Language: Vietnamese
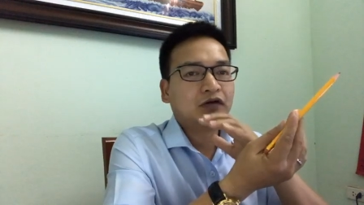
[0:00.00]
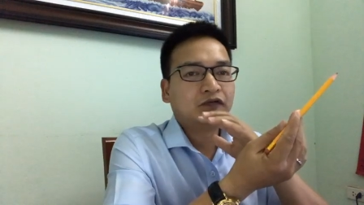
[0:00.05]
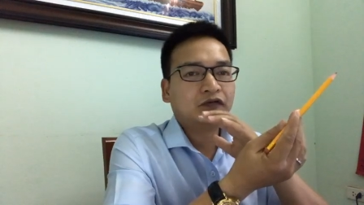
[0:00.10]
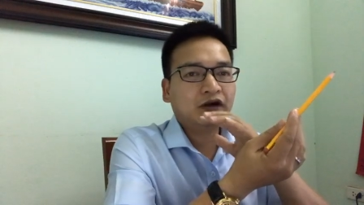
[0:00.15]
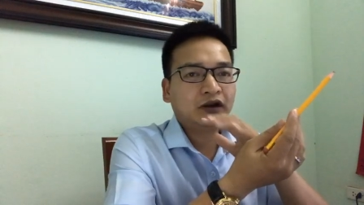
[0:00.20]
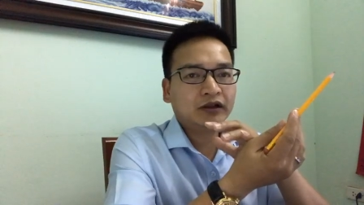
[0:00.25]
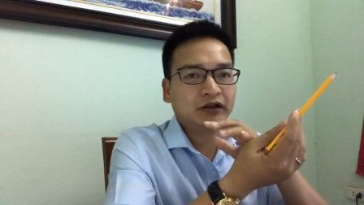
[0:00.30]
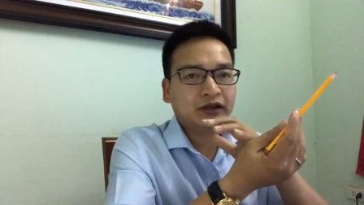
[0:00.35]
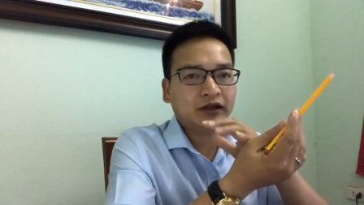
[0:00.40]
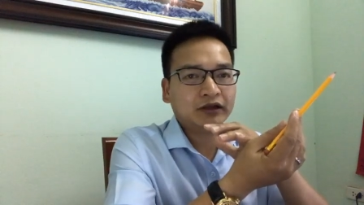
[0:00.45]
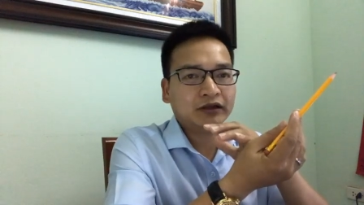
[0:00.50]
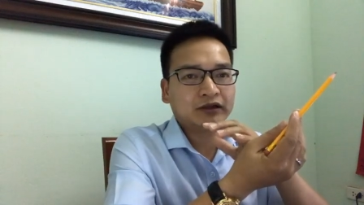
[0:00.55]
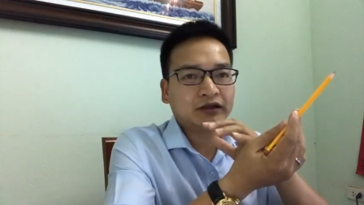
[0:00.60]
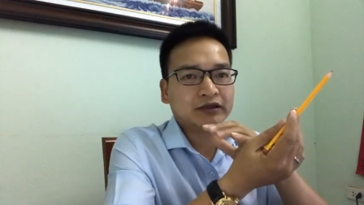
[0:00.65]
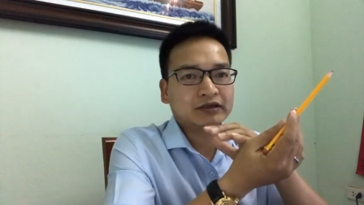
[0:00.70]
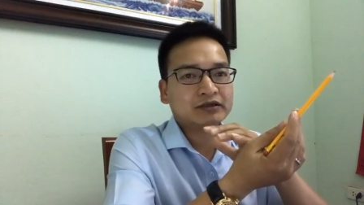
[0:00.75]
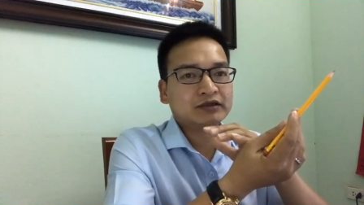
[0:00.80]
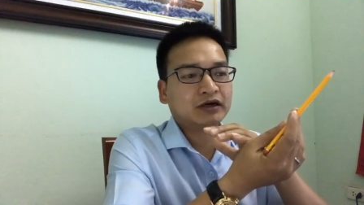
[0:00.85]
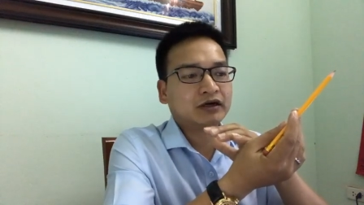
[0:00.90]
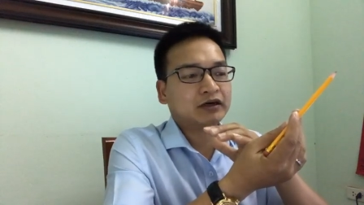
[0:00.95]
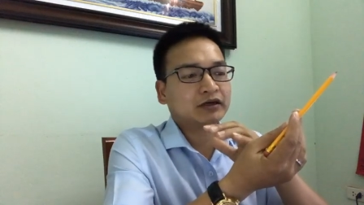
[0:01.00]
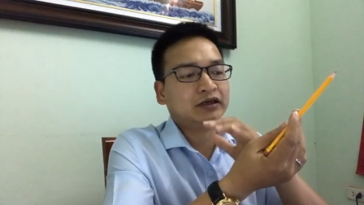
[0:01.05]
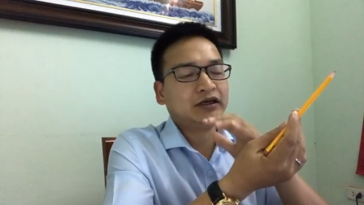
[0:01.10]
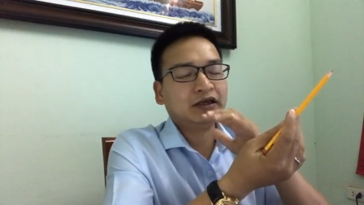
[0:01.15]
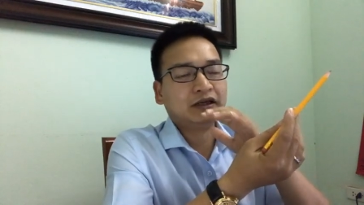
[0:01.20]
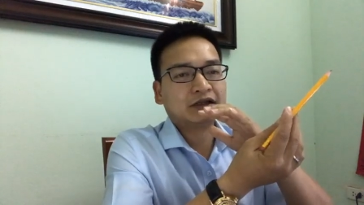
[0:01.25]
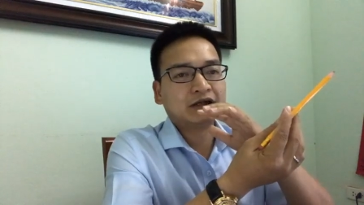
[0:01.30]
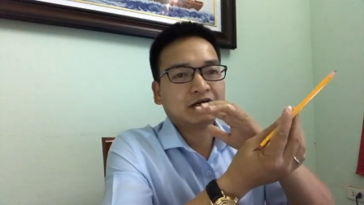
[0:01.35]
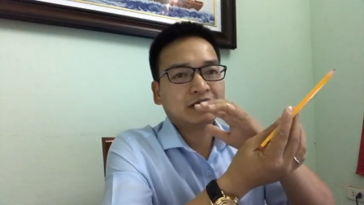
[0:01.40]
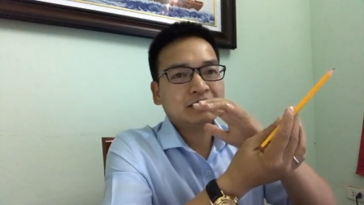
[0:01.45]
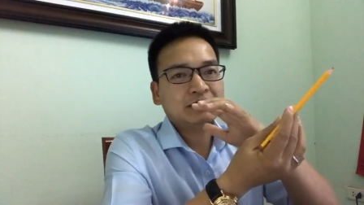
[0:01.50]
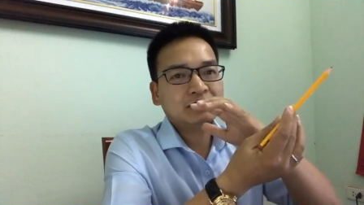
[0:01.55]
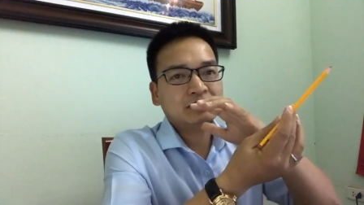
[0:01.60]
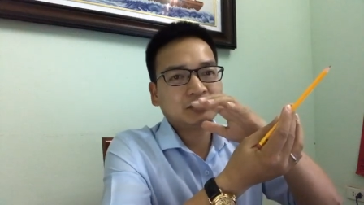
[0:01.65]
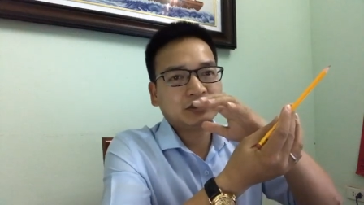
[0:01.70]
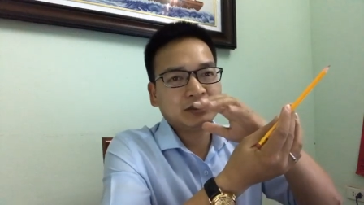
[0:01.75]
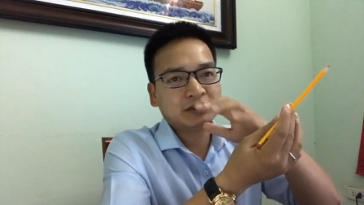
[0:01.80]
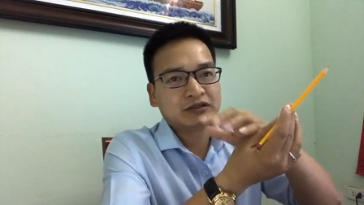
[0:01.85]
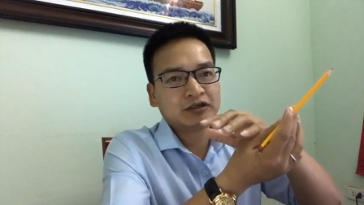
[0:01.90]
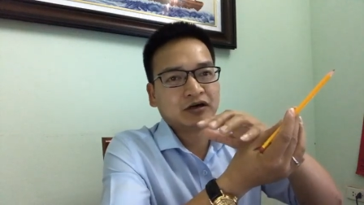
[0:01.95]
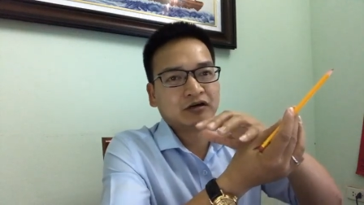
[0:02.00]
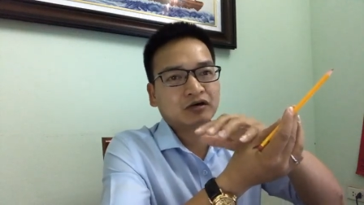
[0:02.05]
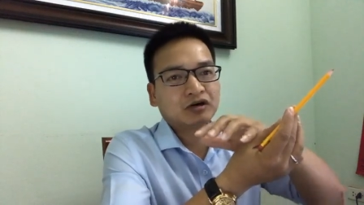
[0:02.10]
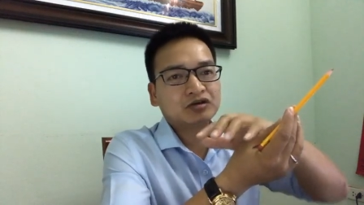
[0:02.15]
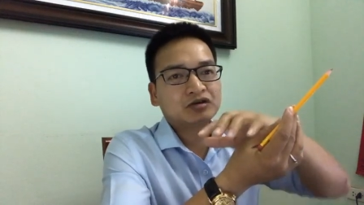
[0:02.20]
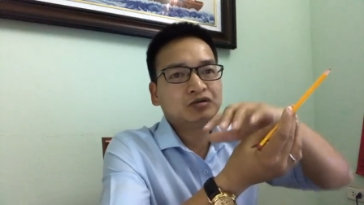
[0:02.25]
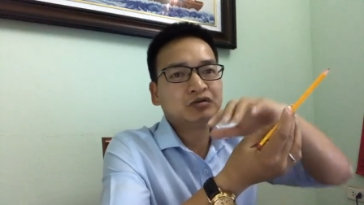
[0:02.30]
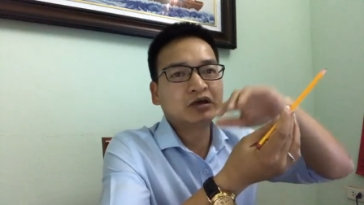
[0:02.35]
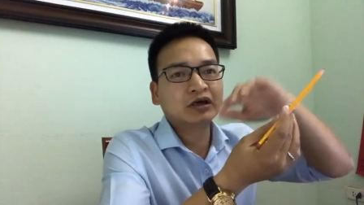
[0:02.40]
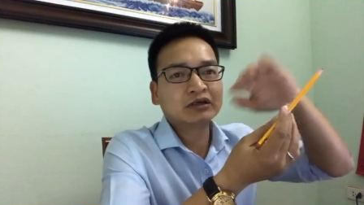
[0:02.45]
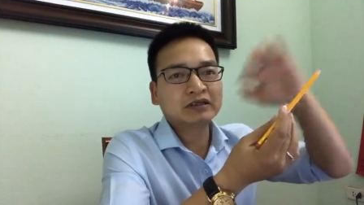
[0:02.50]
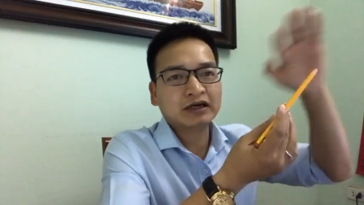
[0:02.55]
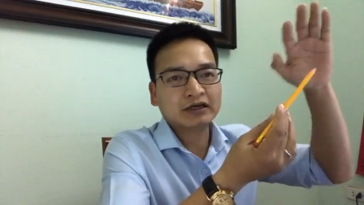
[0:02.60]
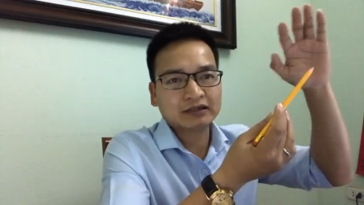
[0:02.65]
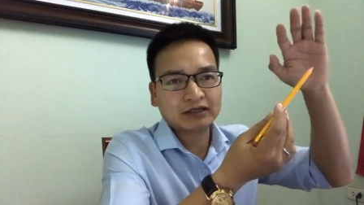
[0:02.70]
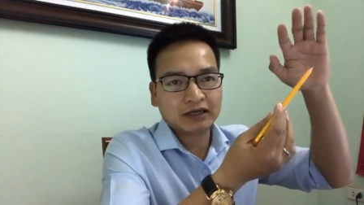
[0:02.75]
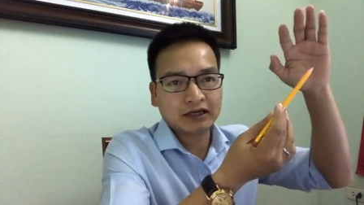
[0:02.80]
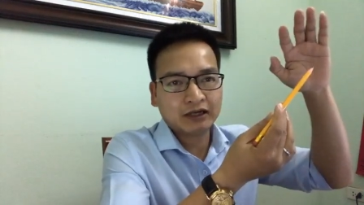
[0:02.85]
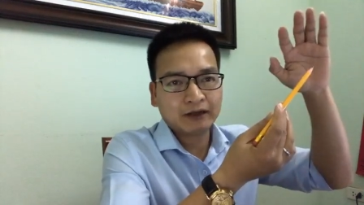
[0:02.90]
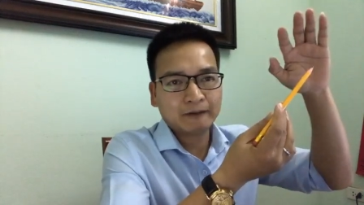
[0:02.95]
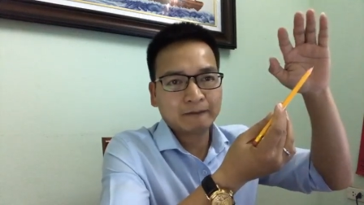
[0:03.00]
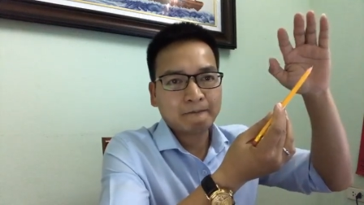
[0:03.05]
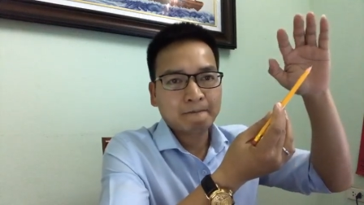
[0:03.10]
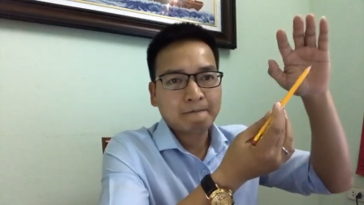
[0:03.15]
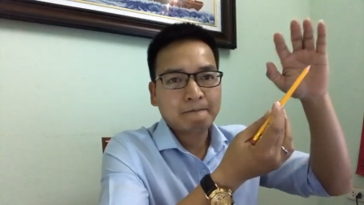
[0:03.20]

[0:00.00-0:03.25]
phân tích thị trường nhìn thấy thị trường có xu hướng tăng giá